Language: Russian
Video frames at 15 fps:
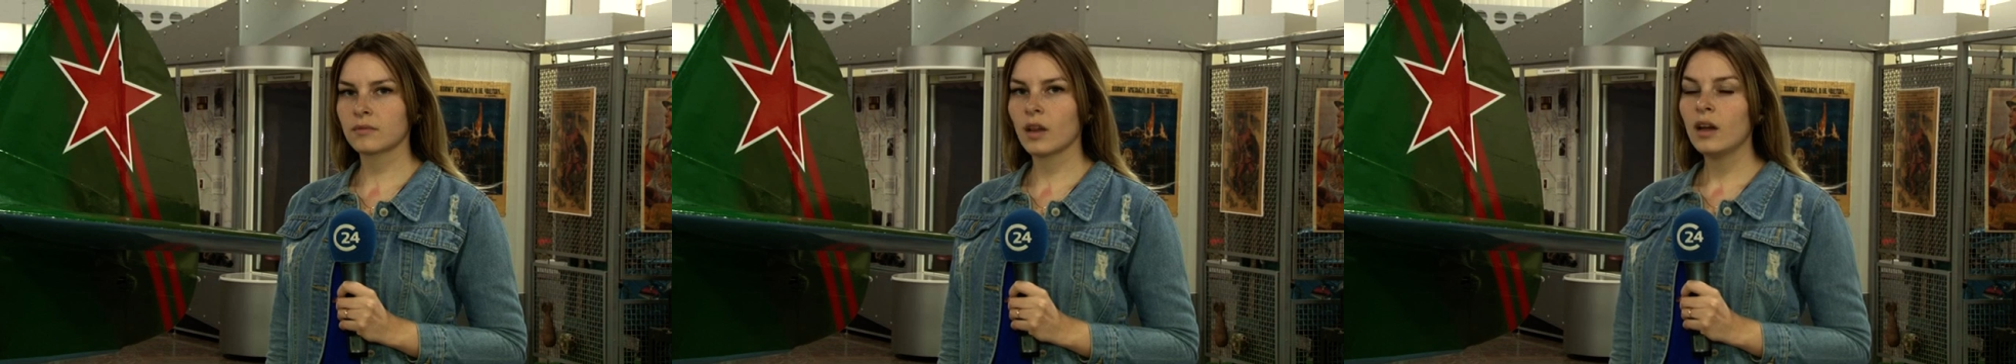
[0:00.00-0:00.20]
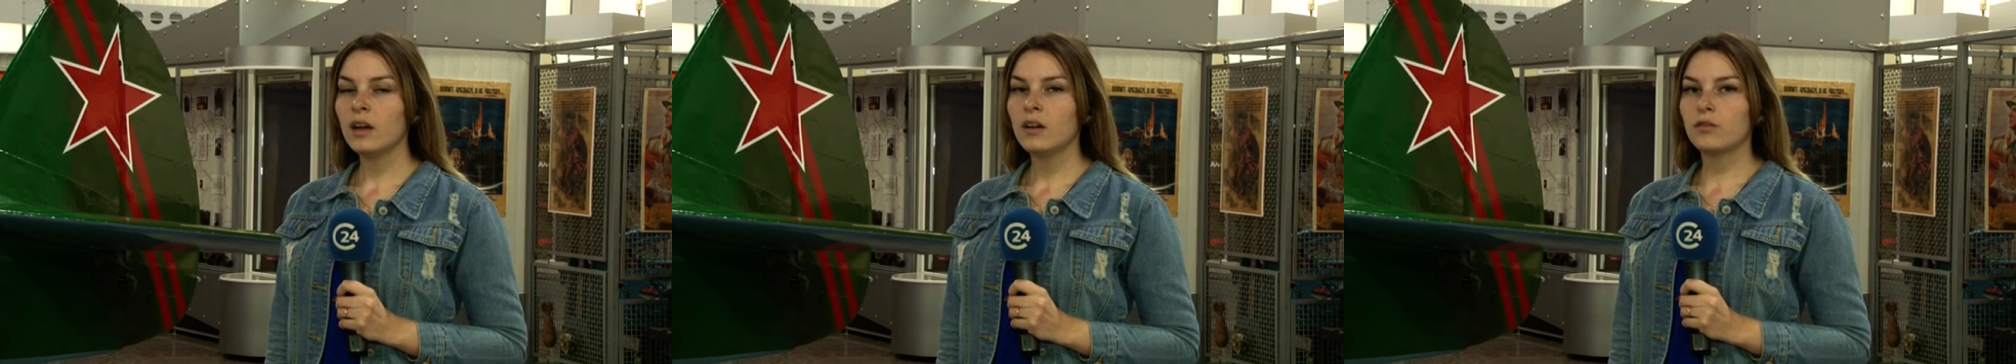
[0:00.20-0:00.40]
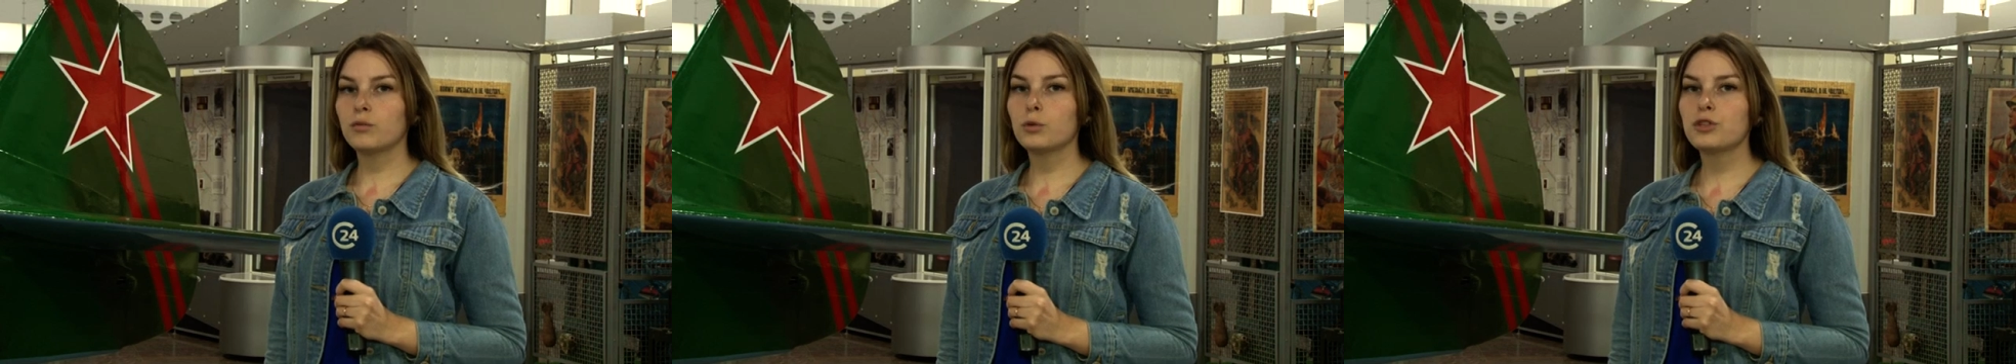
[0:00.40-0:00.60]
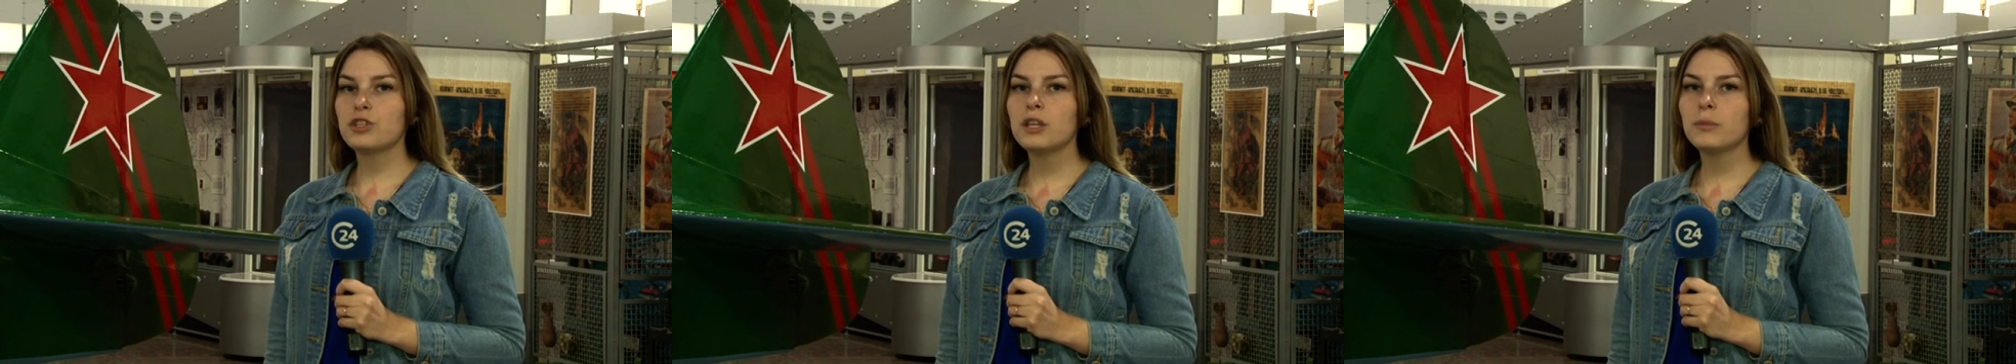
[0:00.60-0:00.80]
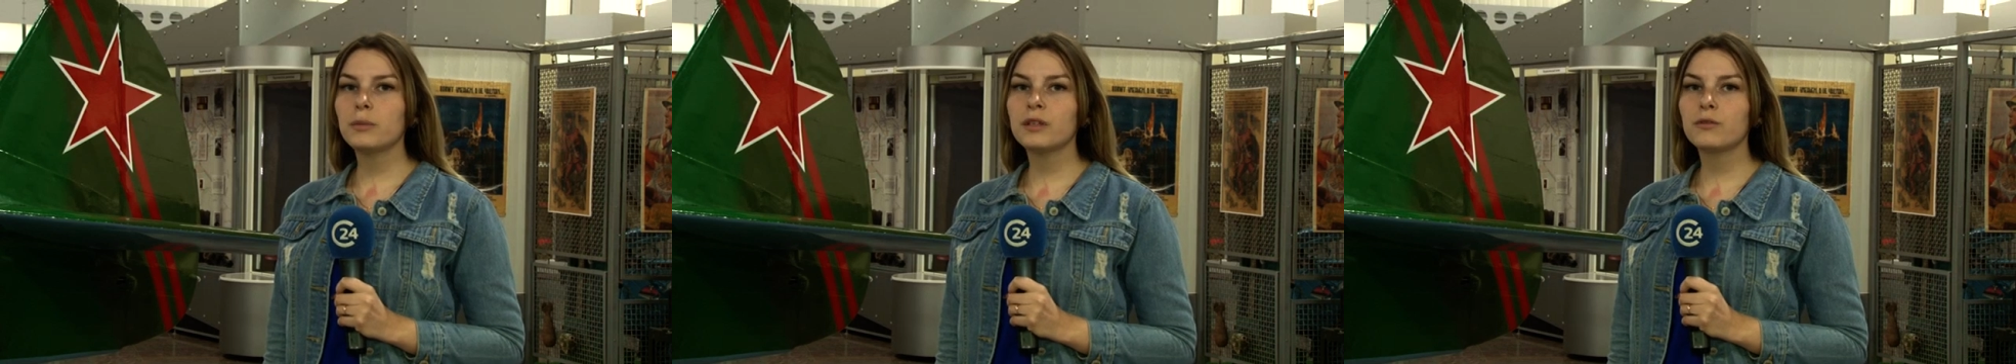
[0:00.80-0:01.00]
В
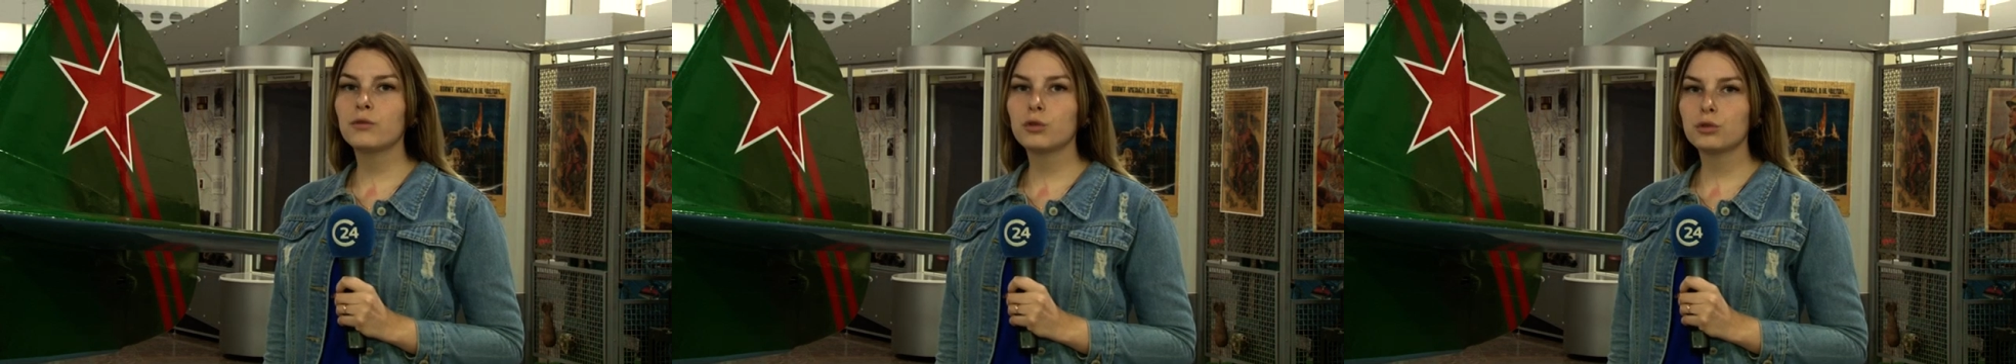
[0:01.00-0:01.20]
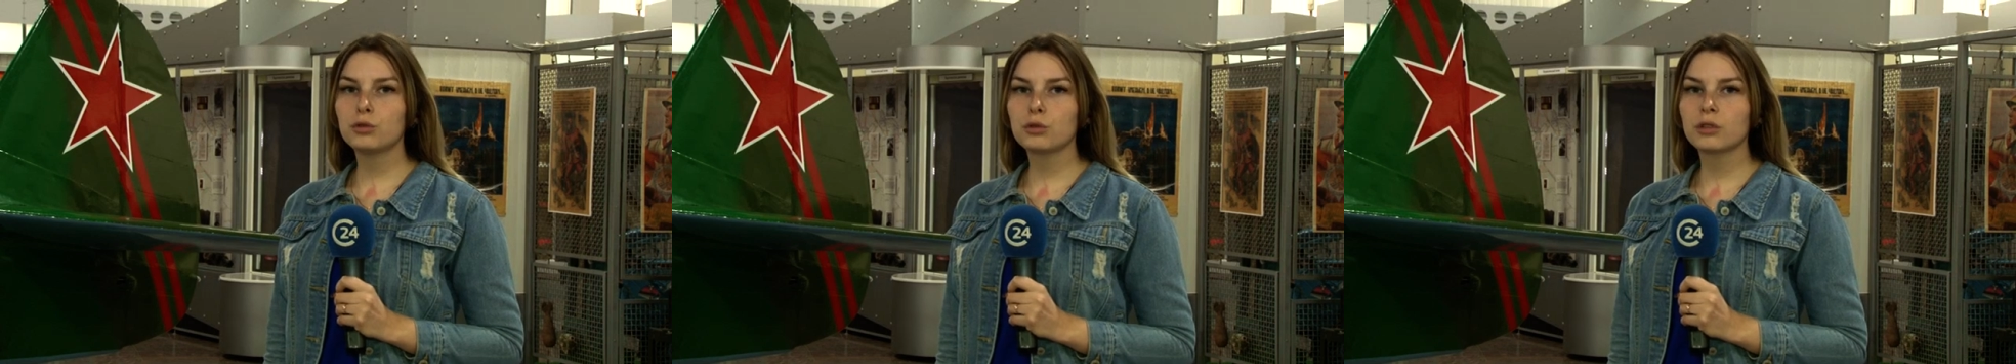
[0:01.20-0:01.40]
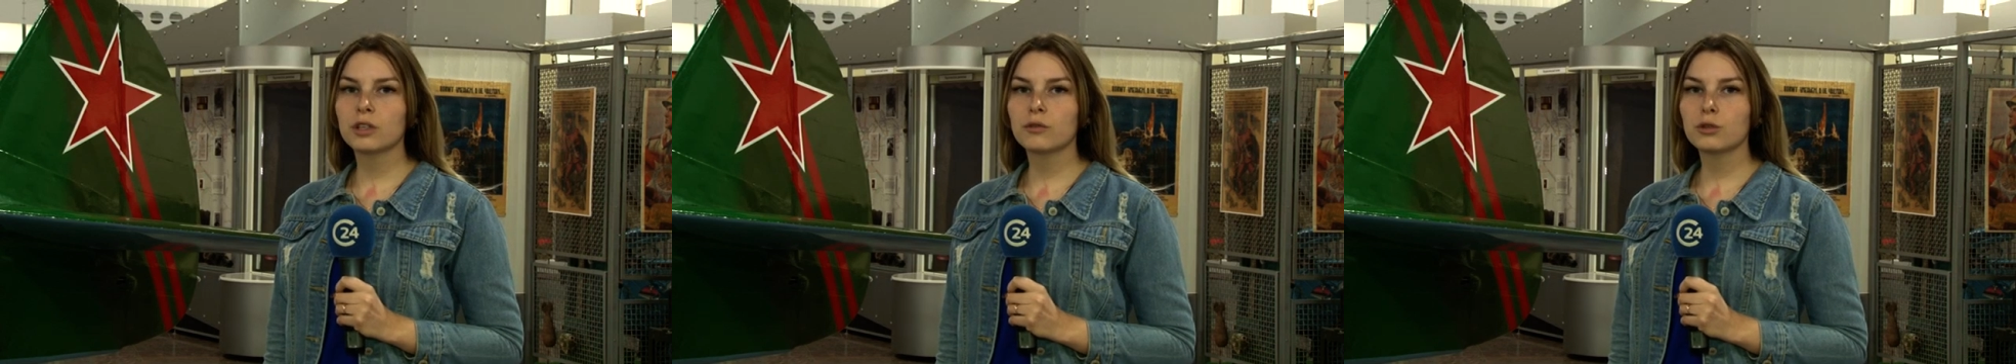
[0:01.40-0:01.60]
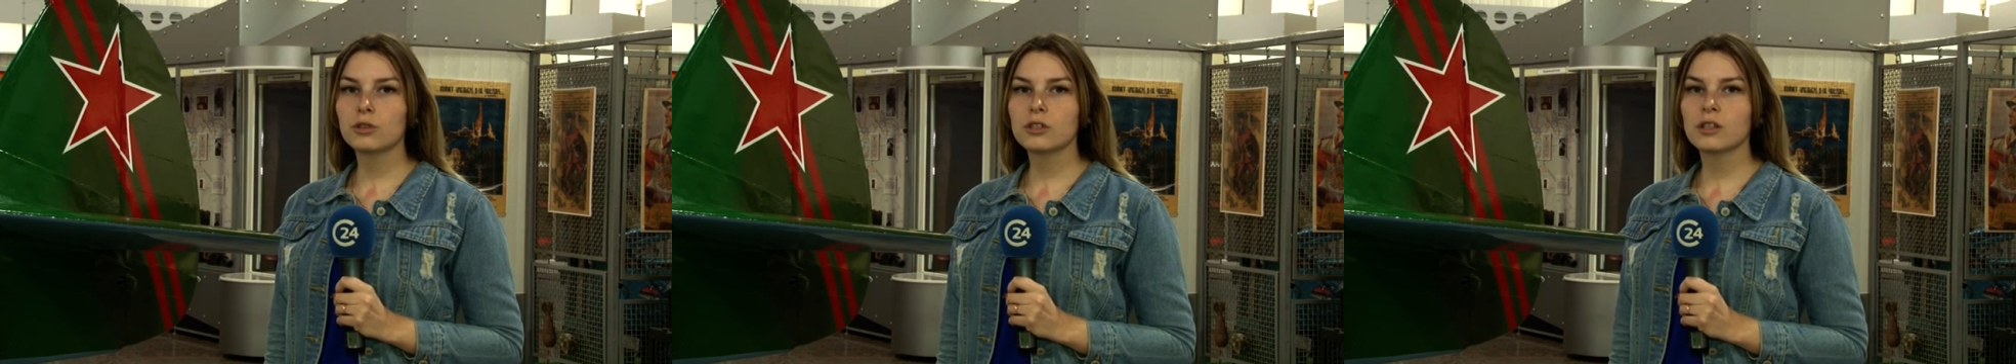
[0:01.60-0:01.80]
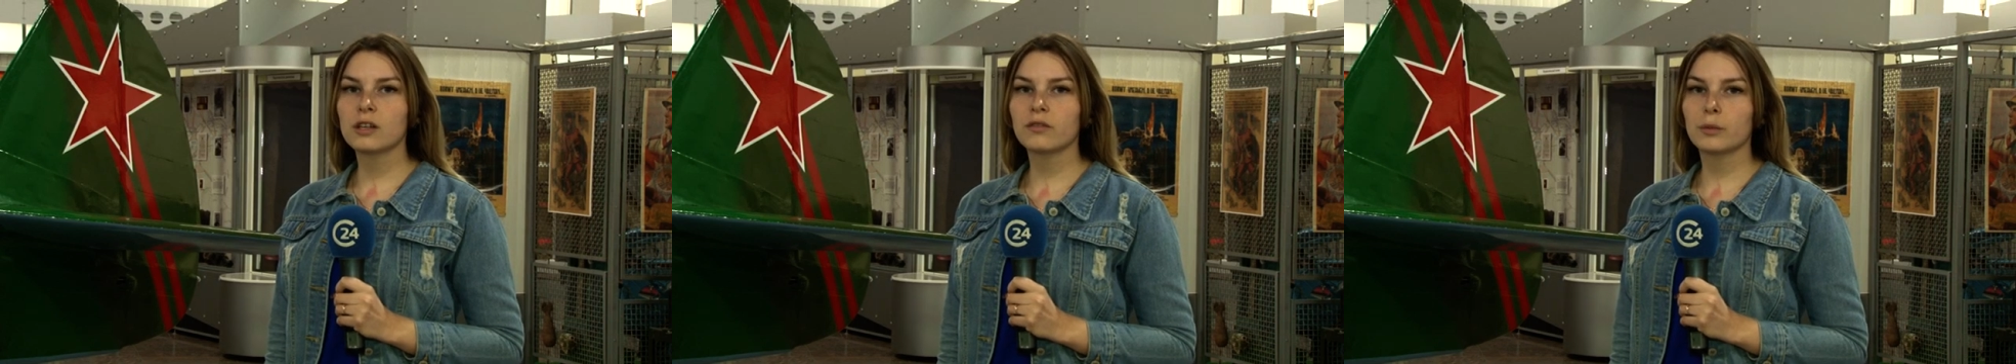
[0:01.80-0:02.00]
Музее боевой и
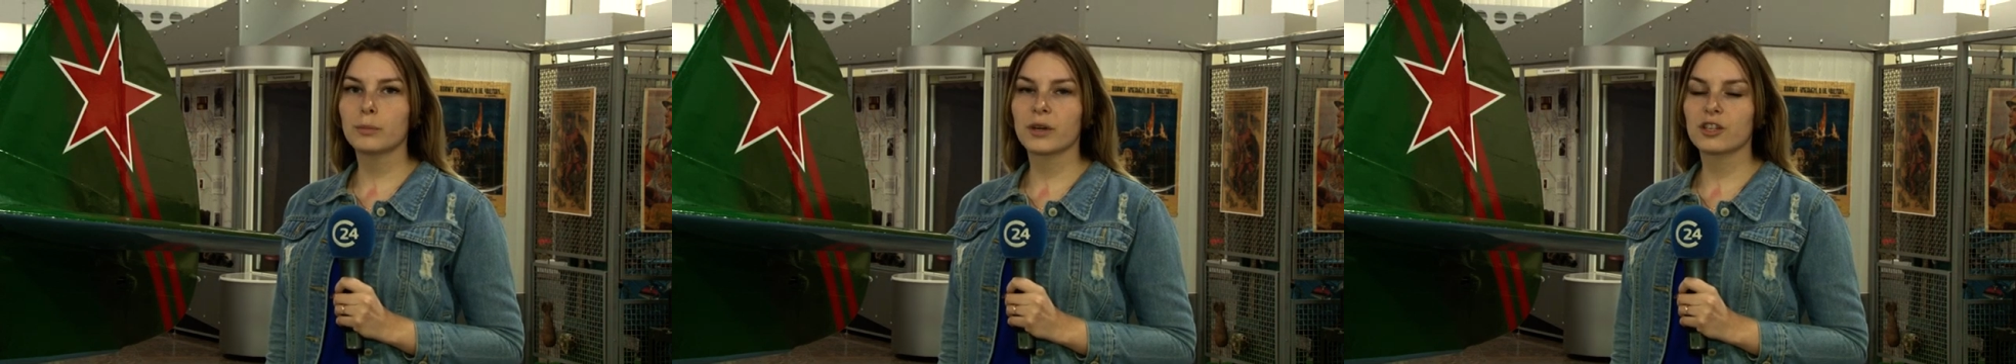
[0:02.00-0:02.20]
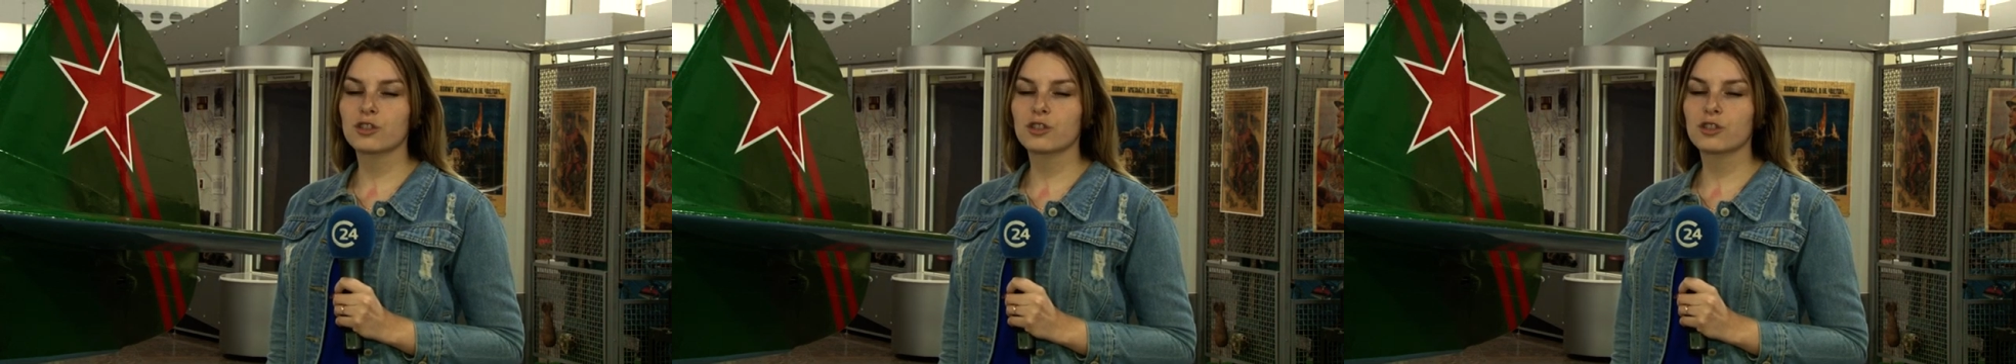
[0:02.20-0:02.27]
трудовой славы